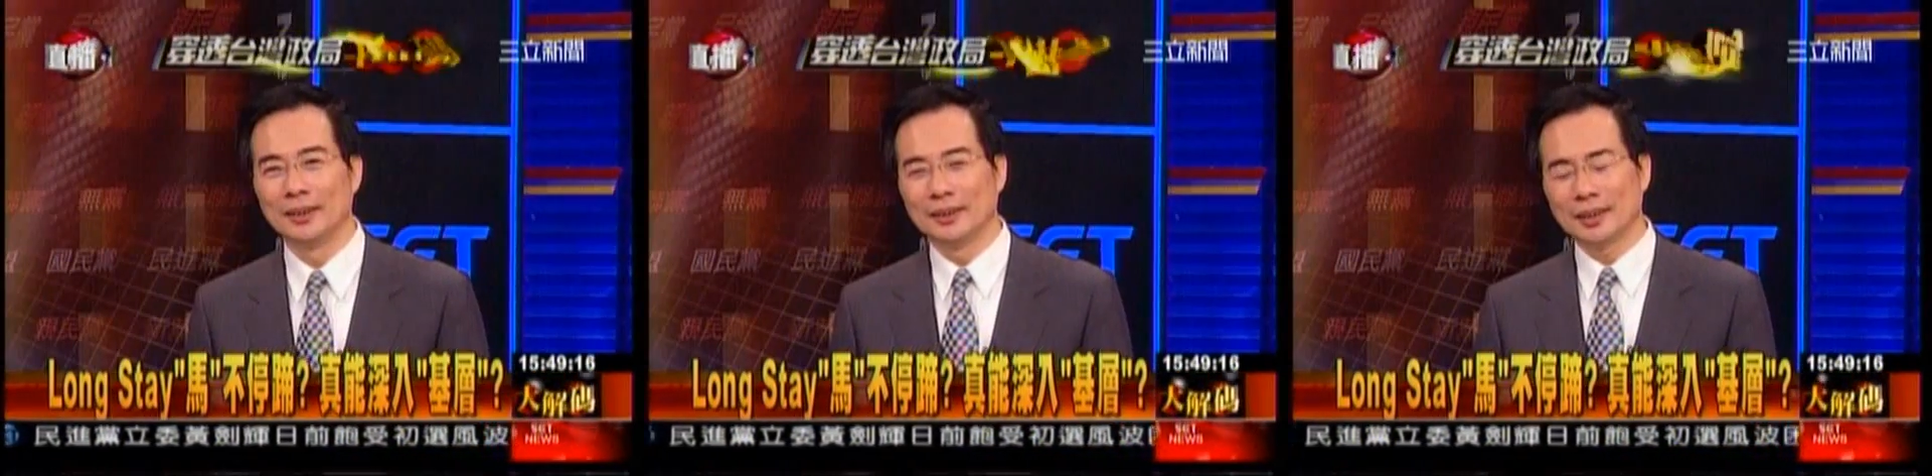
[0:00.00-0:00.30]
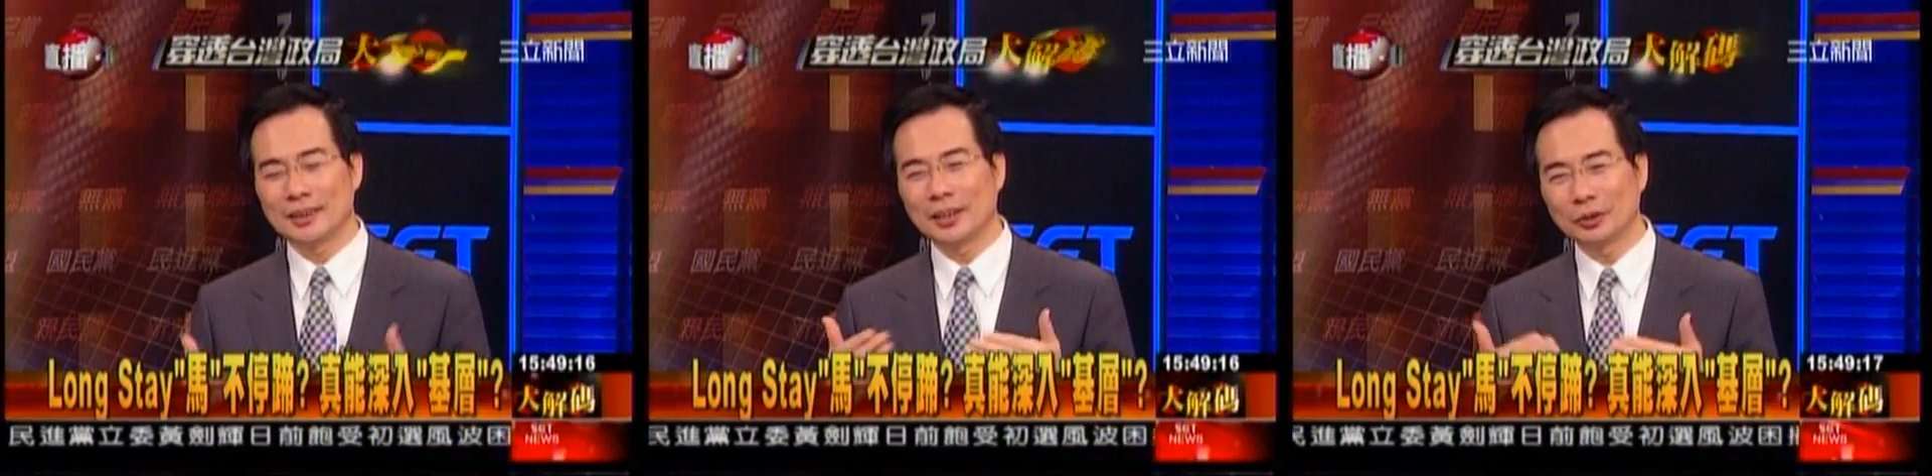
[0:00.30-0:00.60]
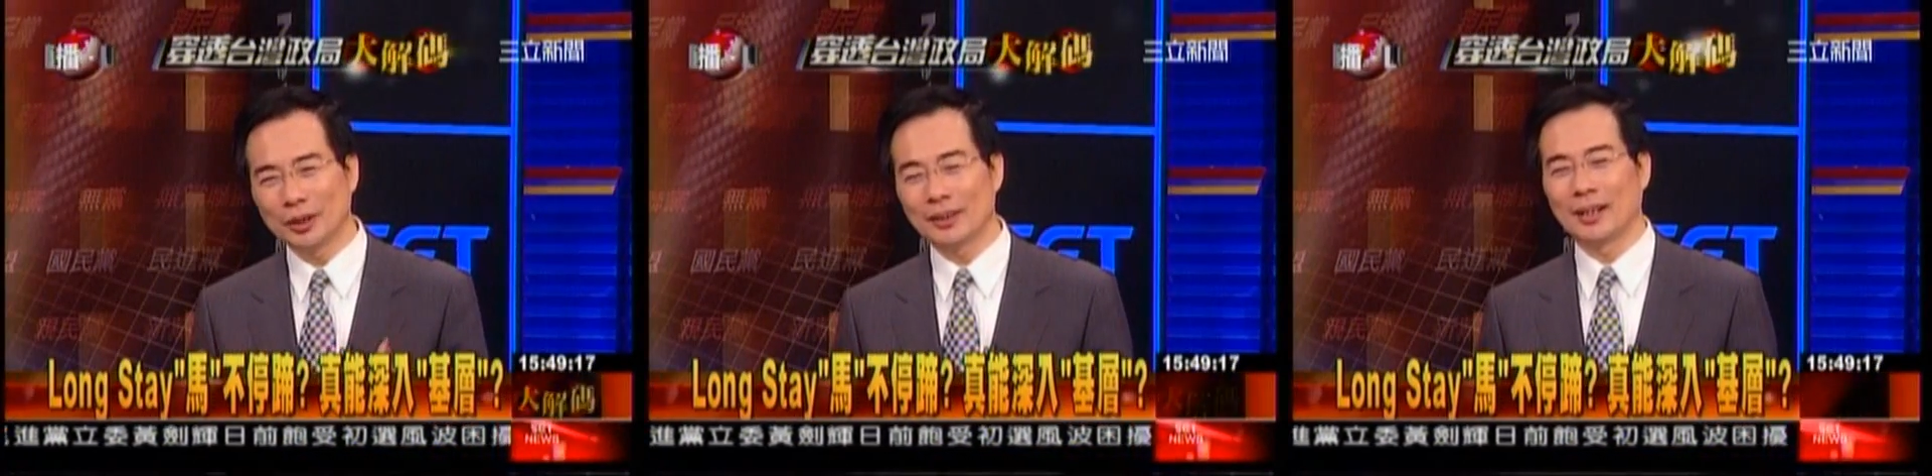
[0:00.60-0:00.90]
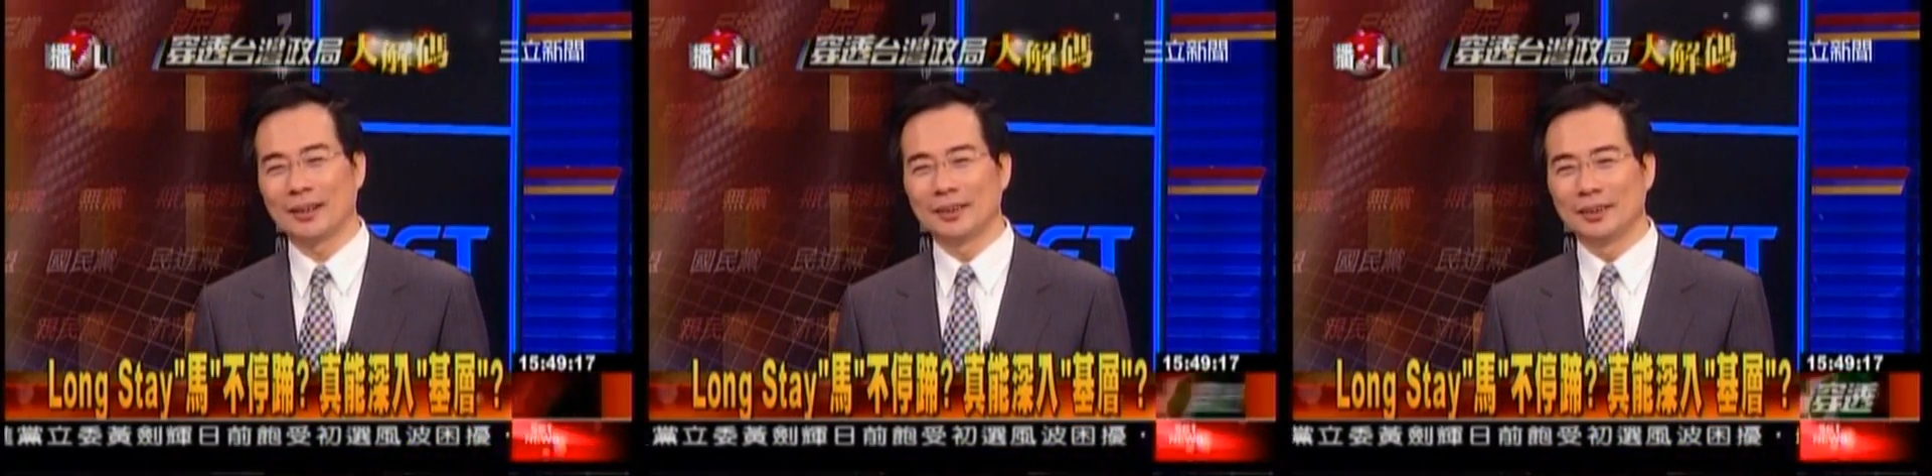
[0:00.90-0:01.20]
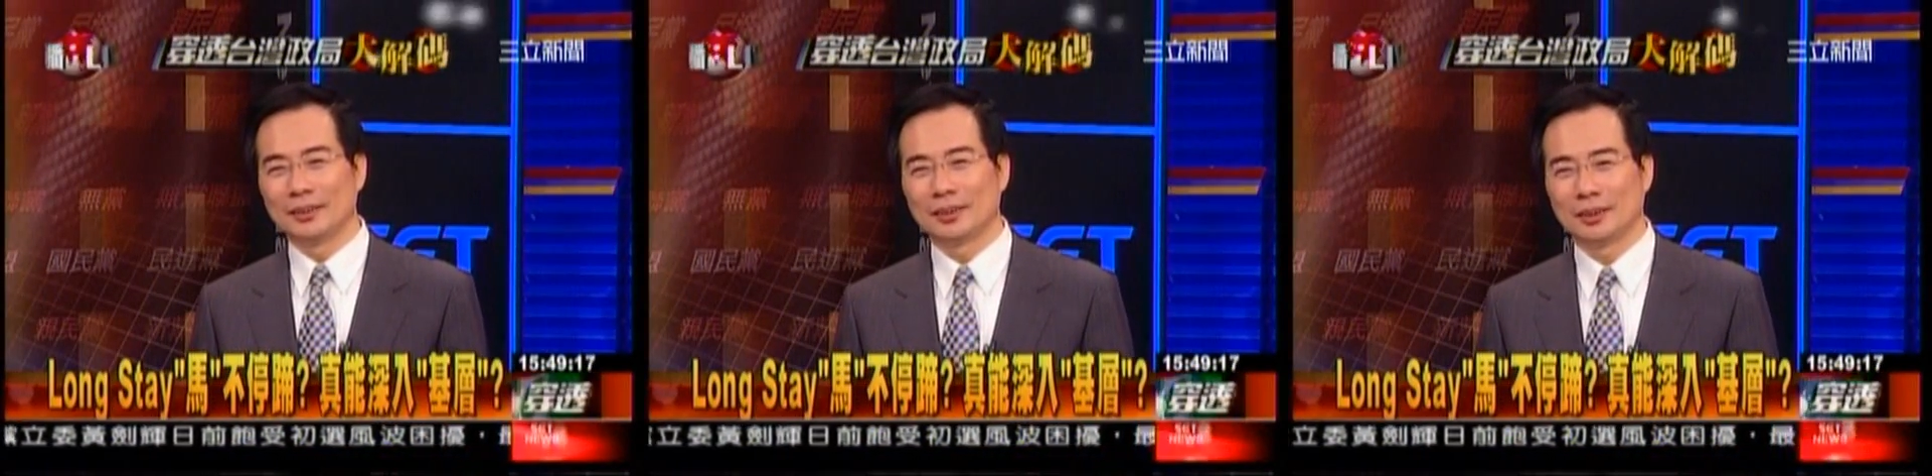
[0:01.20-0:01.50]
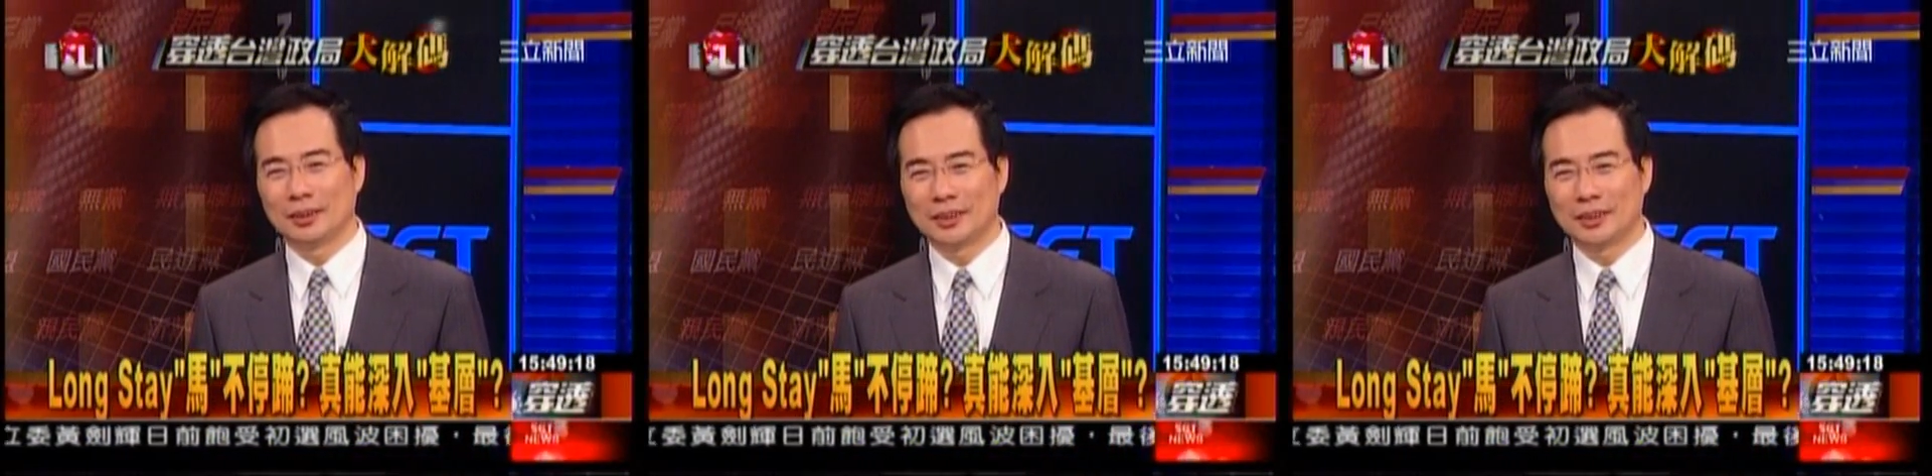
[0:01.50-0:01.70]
嗯。那相对的啦。这